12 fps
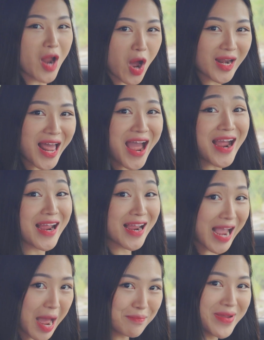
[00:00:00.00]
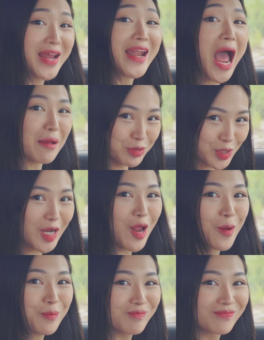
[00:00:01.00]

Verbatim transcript: đó là cảm biến áp suất lốp